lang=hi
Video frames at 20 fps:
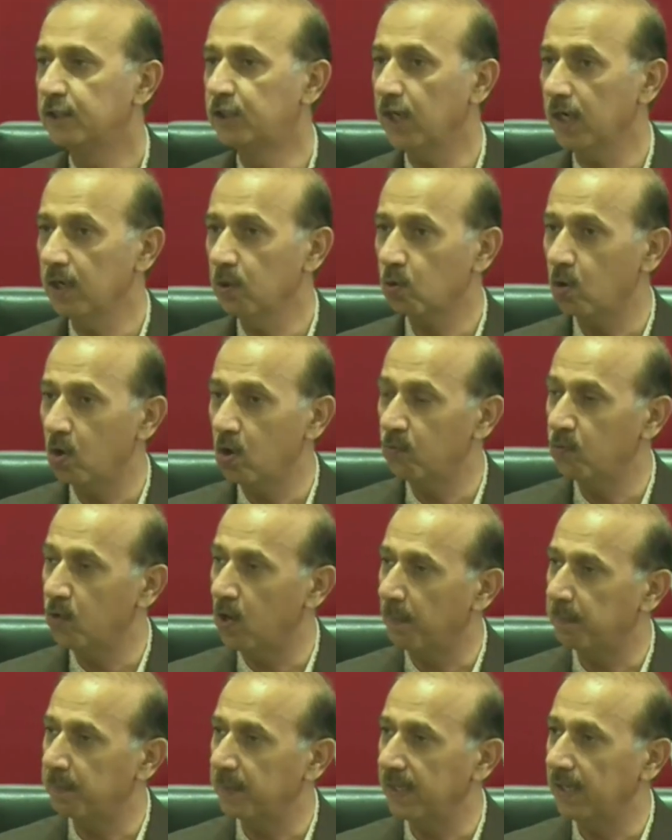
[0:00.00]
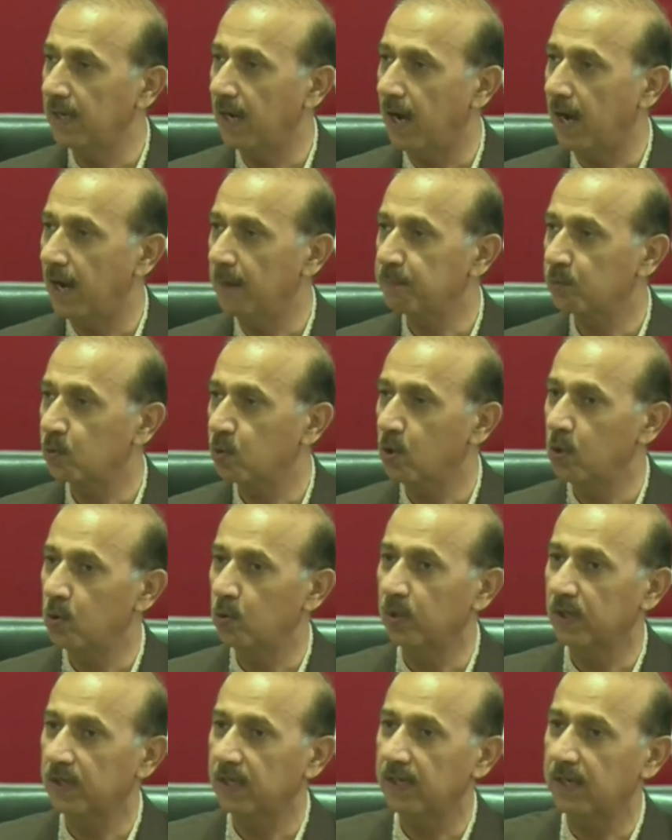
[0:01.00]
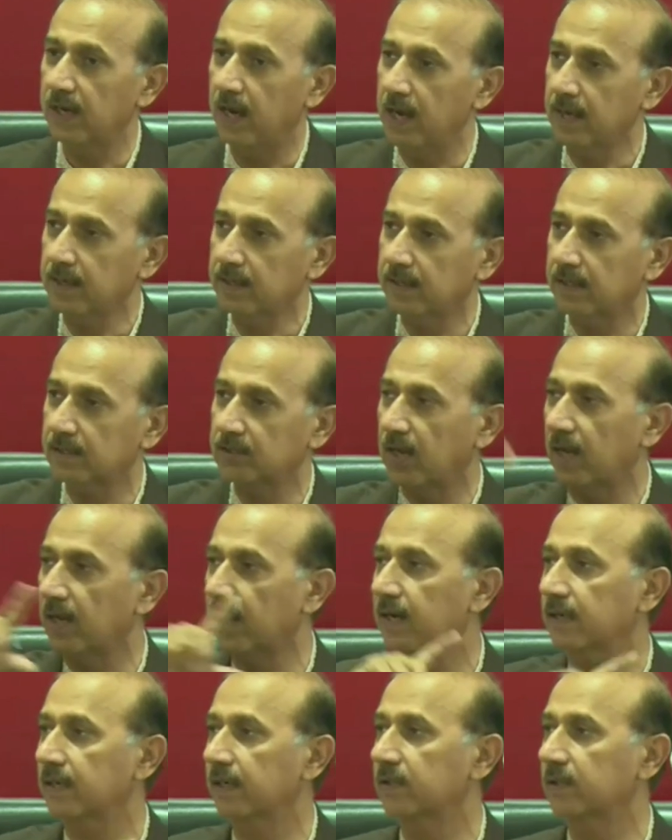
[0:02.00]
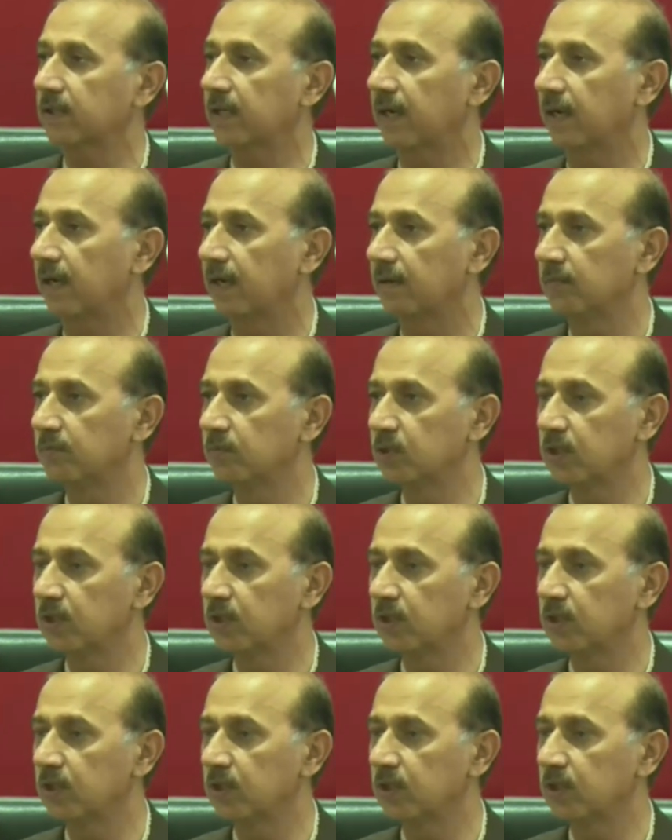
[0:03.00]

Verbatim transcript: जिनको वो अपने आप को उनकी आंख का तारा कहते हैं